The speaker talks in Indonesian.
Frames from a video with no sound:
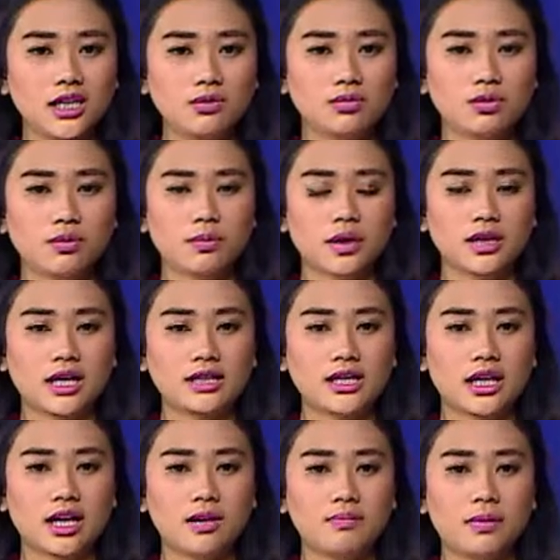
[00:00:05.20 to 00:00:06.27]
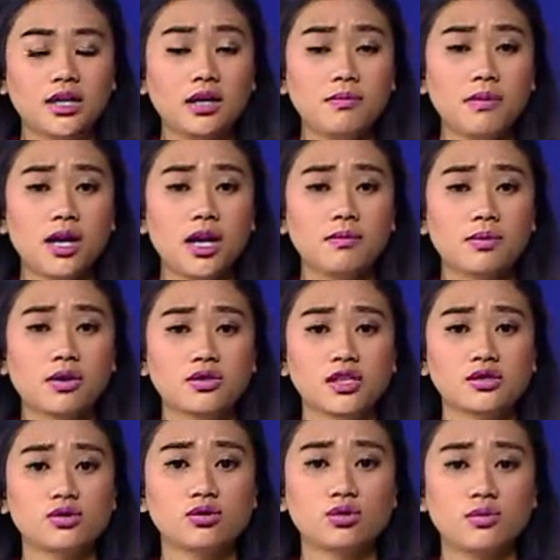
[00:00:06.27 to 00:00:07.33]
untuk pertanyakan perkembangan proses
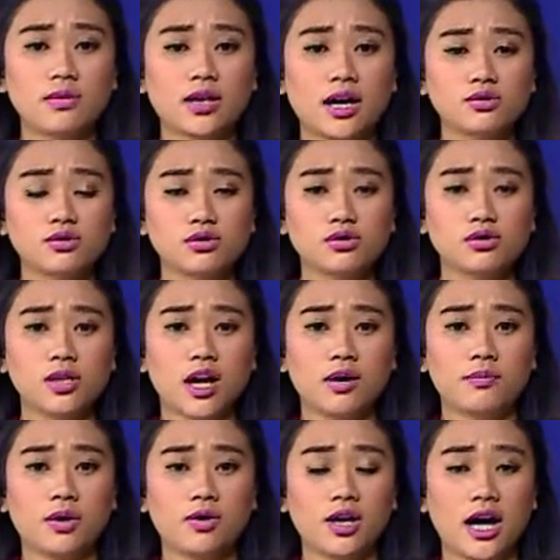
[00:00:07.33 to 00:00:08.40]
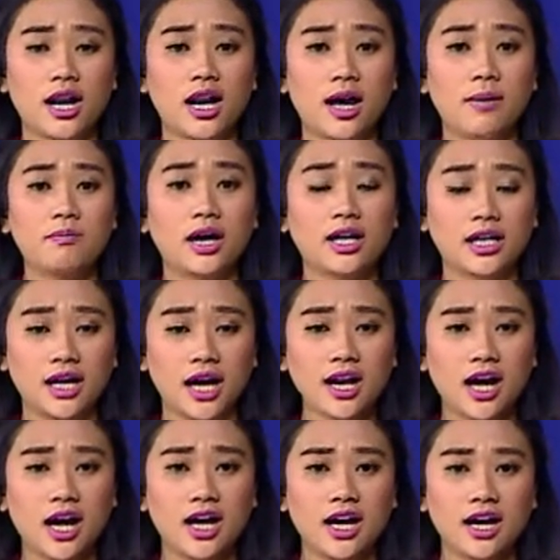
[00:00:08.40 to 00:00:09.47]
hukum kasus dugaan penodaan lambang
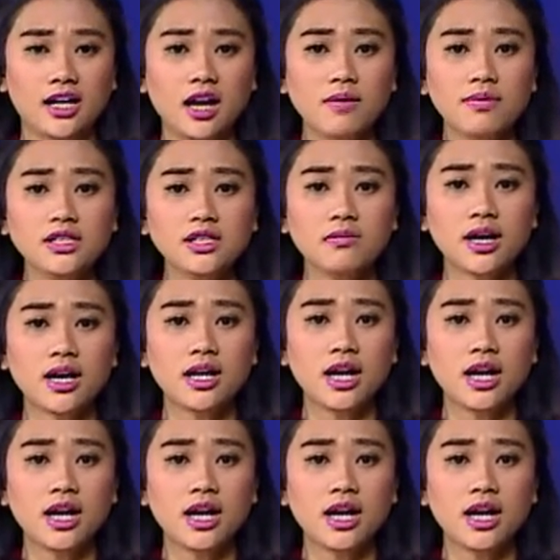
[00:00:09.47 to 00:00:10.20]
negara dan pencemaran